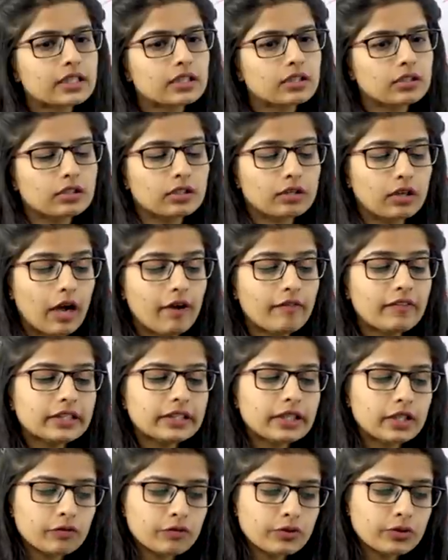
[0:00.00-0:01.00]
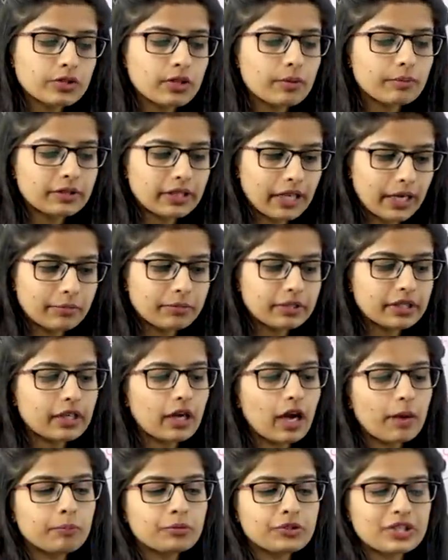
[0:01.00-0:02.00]
आई विल गिव यू सम टाइम ठीक है
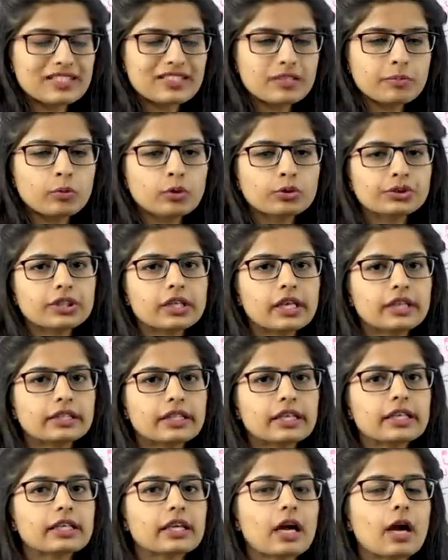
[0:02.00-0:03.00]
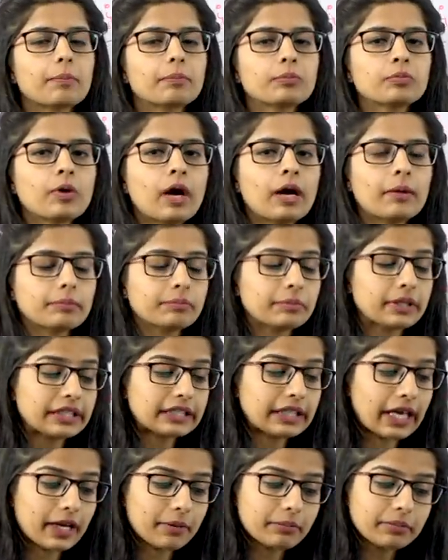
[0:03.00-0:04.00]
आप जैसे बोलते रहते हैं कि आप हमें
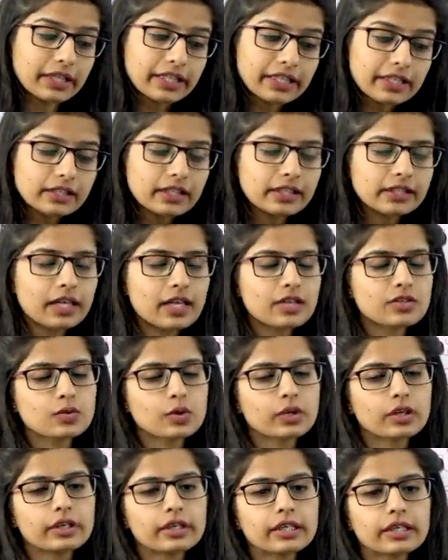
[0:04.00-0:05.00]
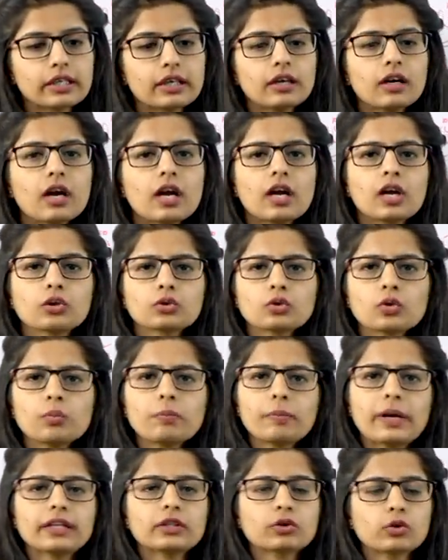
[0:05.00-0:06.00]
टाइम नहीं देते आंसर करने के तो
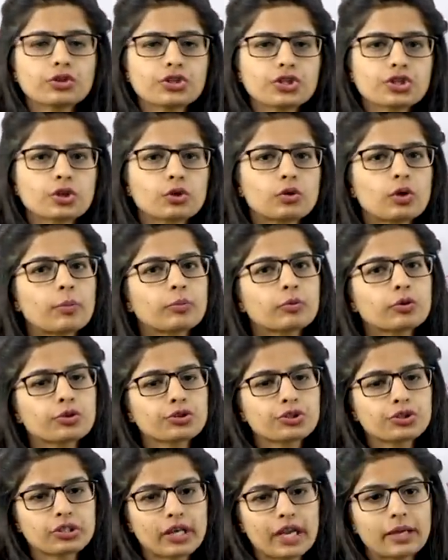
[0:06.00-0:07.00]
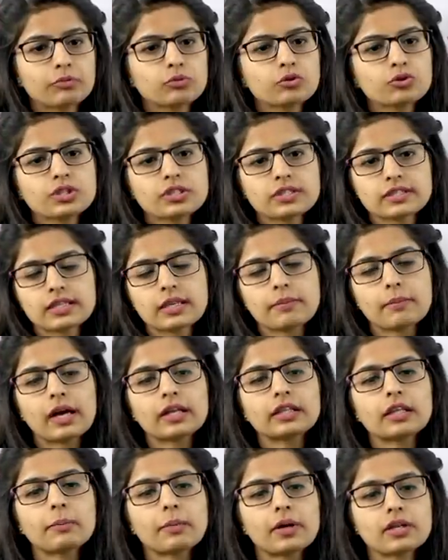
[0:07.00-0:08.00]
मैं कोशिश करूँ आपको कुछ टाइम दूँ जिसके
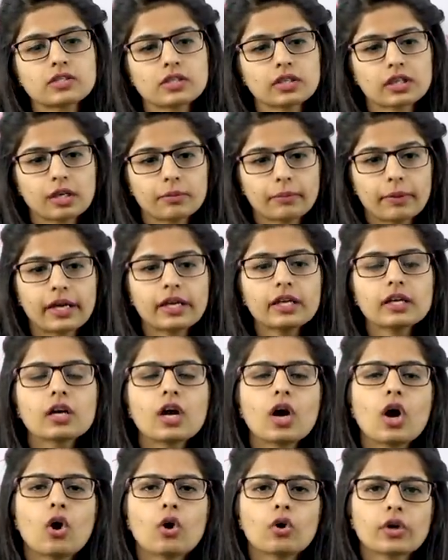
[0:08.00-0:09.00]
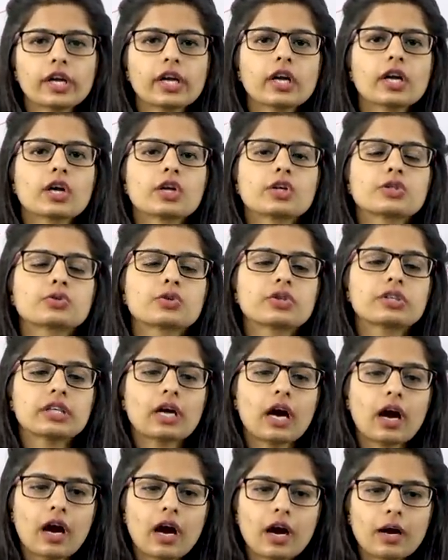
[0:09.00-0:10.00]
बाद आप आंसर कर पाएँ ओके सो
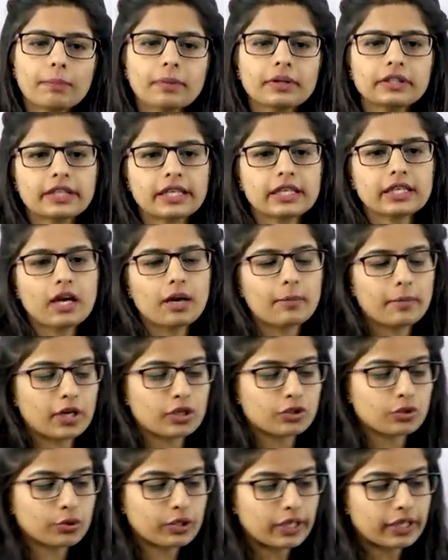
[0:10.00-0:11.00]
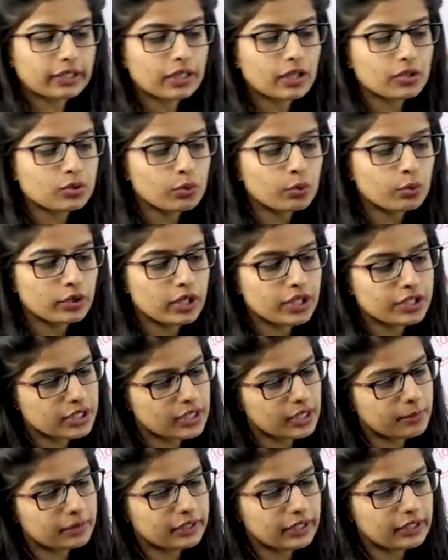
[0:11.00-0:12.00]
यहाँ पर देखिए हमारा जो करेक्ट आंसर होना
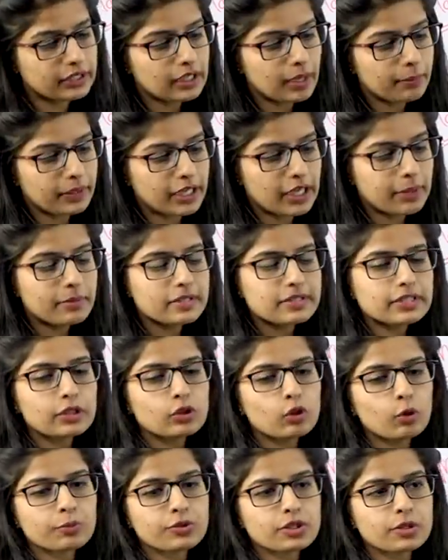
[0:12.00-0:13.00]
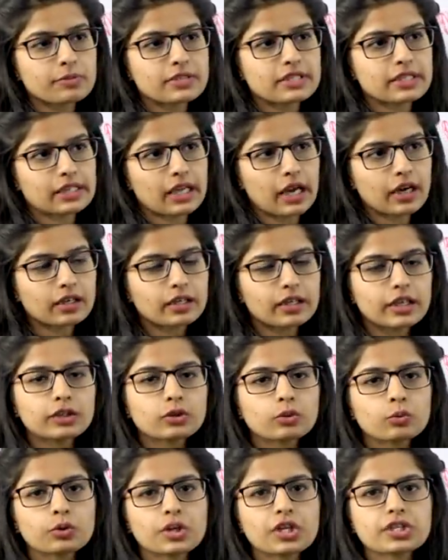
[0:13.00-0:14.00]
चाहिए बताइए आप ए बी सी डी ऑप्शन में से क्या करेक्ट
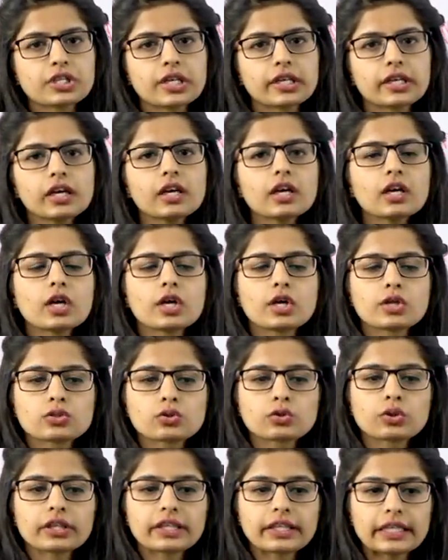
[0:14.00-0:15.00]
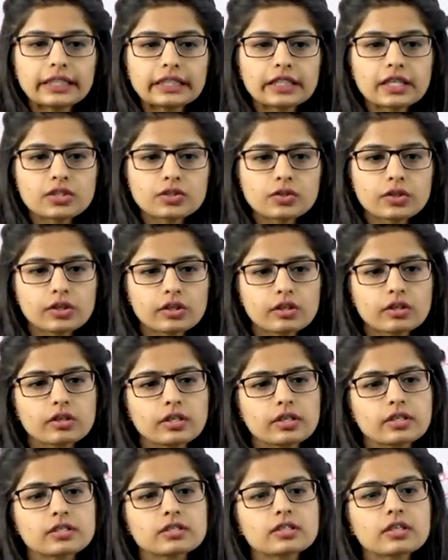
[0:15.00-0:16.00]
होना चाहिए सो द करेक्ट आंसर
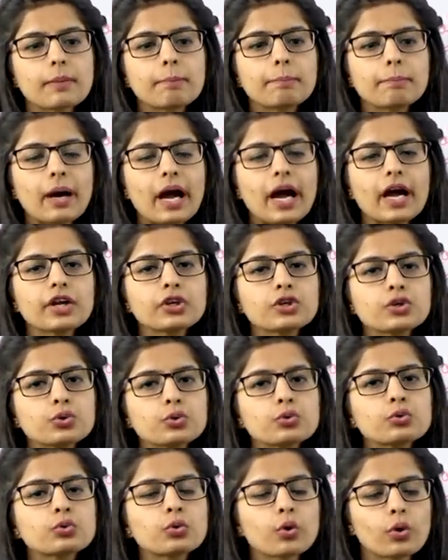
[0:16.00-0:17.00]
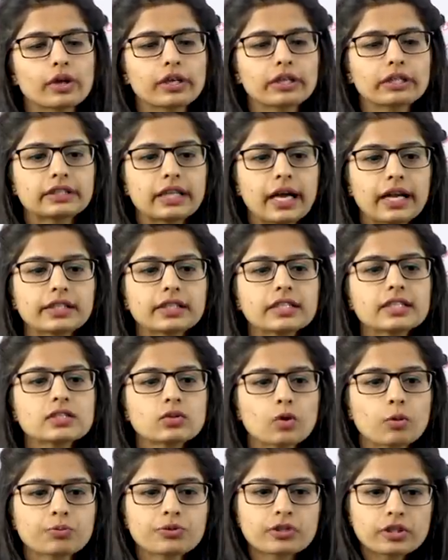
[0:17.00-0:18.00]
हियर इज द बाय यू कॉइन दैट इज
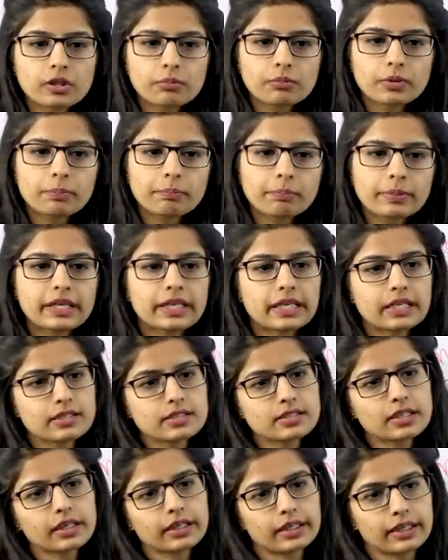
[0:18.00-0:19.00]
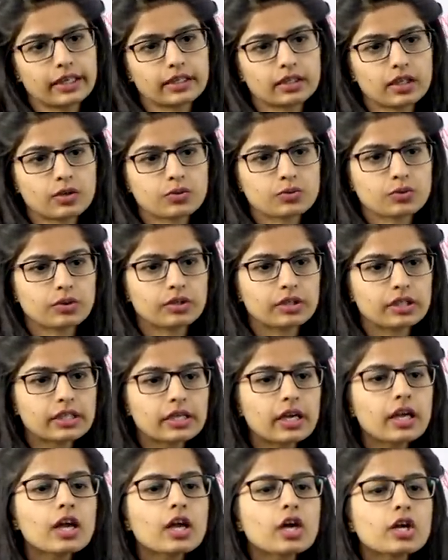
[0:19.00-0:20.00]
ऑप्शन नंबर बी इज द करेक्ट आंसर ठीक
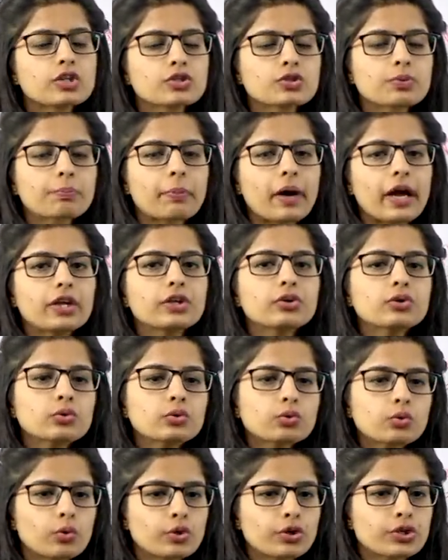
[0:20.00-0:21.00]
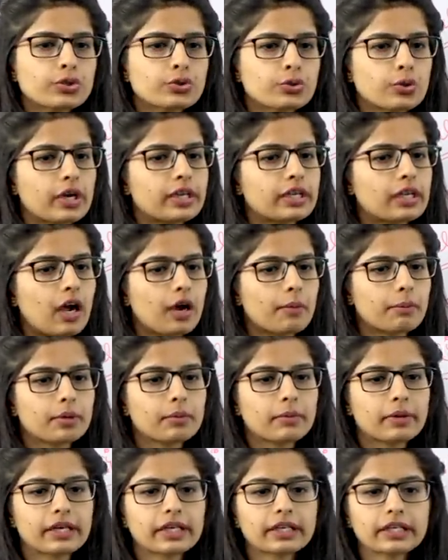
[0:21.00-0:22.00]
है सो बाय यू कॉइन जो है यहाँ पर
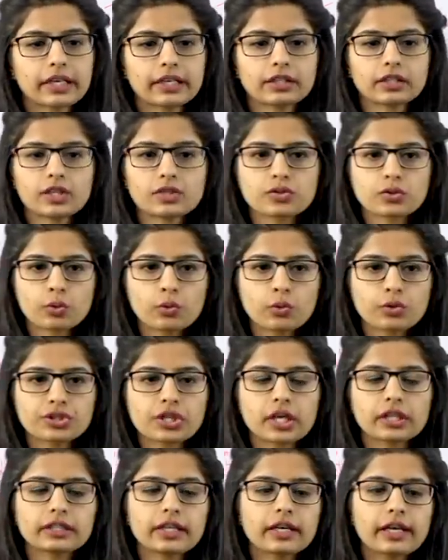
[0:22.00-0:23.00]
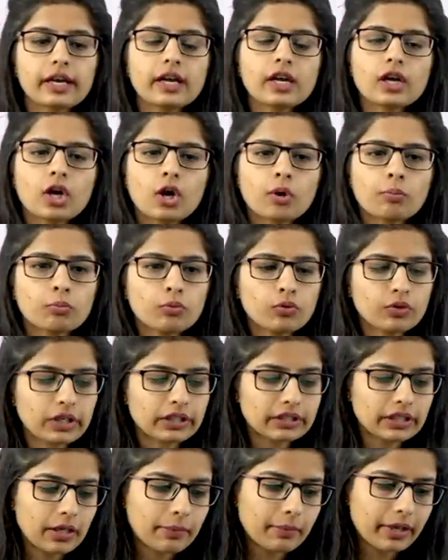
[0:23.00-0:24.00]
हमारा करेक्ट आंसर हो जाता है मूव
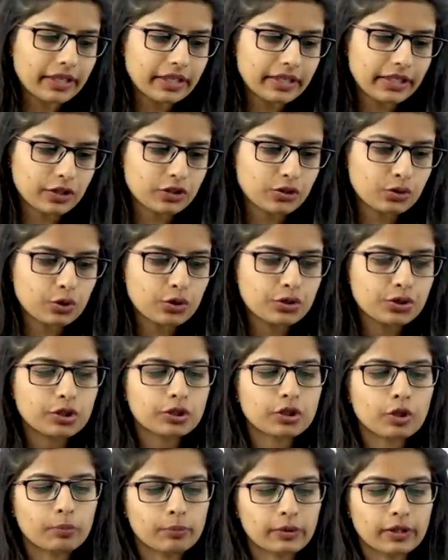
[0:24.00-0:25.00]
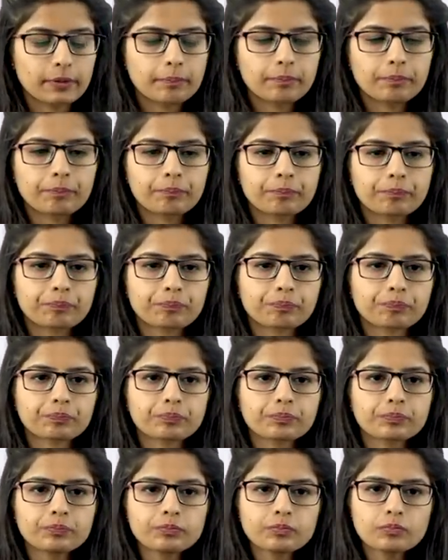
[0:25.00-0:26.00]
करते हैं हमारे नेक्स्ट क्वेश्चन के ऊपर
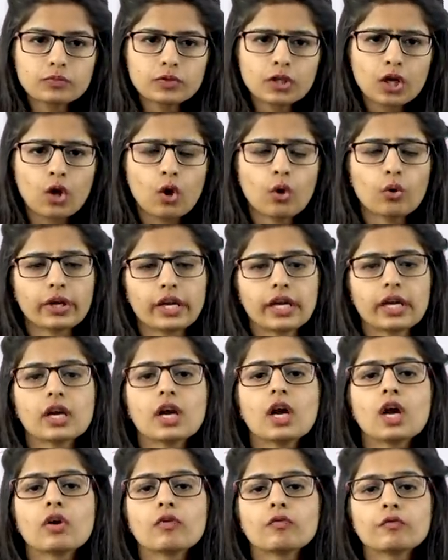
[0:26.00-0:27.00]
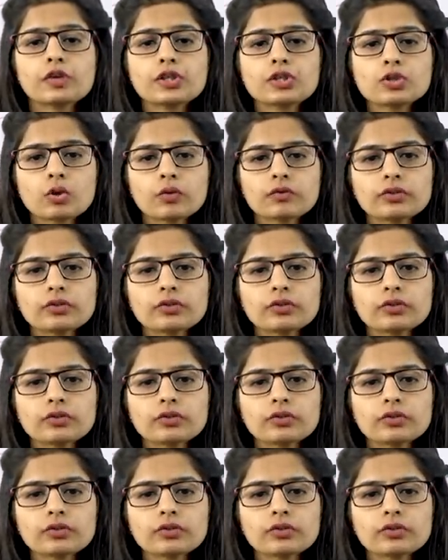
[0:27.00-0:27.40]
ओके विच ऑफ